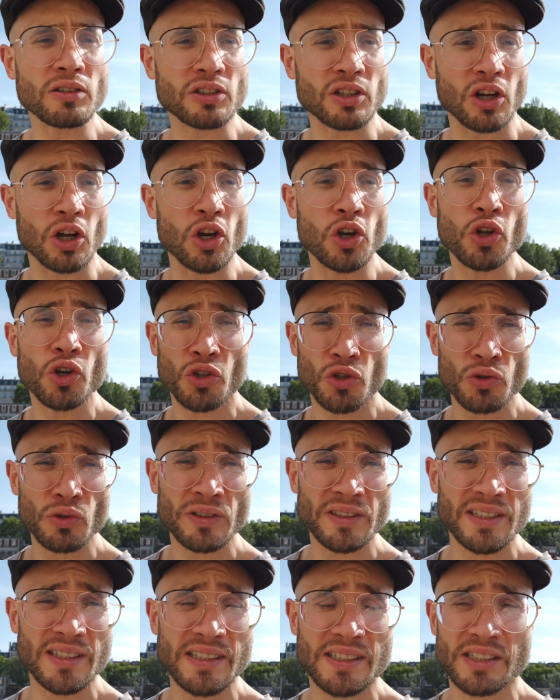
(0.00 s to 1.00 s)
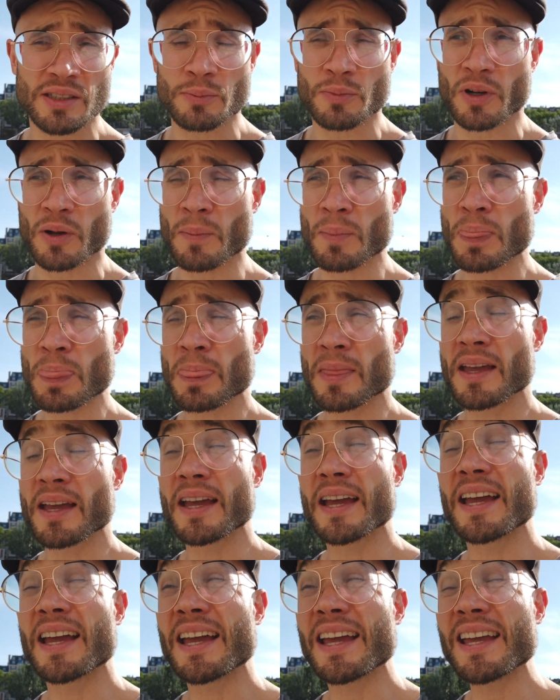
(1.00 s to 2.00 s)
entre l'occultisme
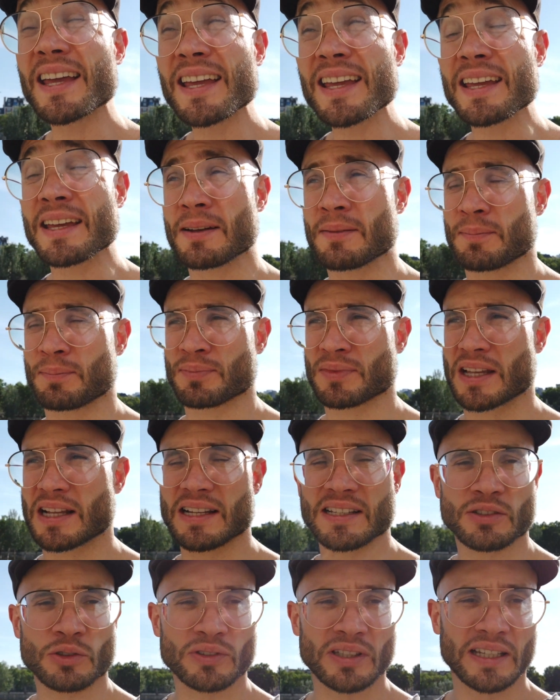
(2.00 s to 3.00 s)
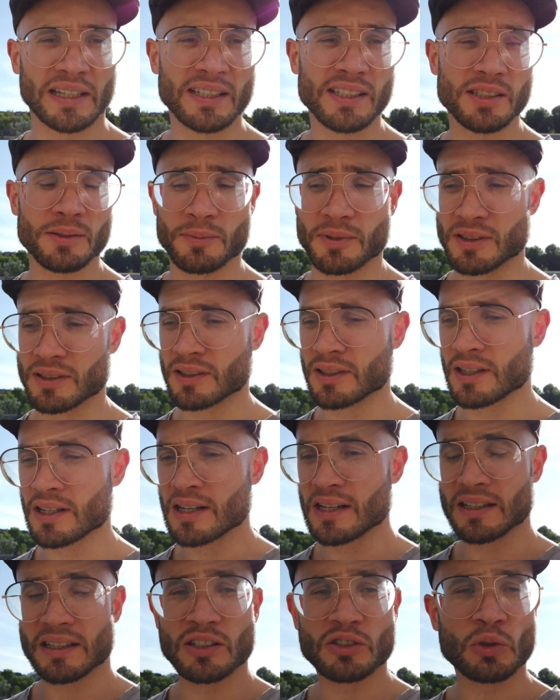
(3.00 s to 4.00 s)
et l'ésotérisme
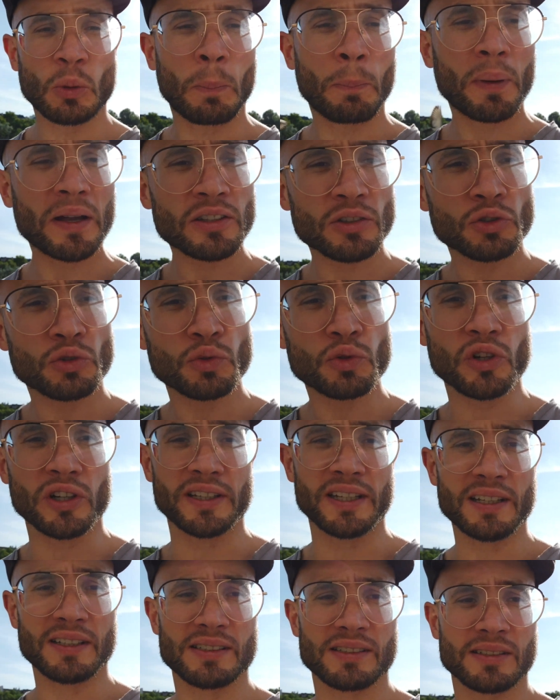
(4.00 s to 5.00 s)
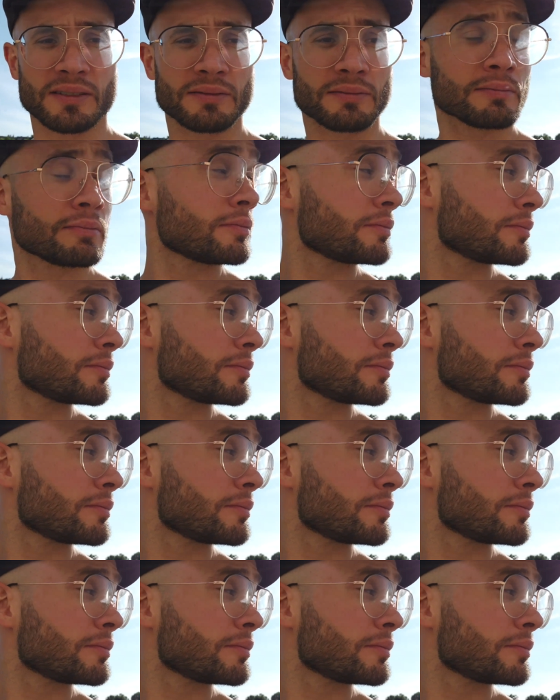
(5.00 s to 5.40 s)
qui sont pas du tout connexes.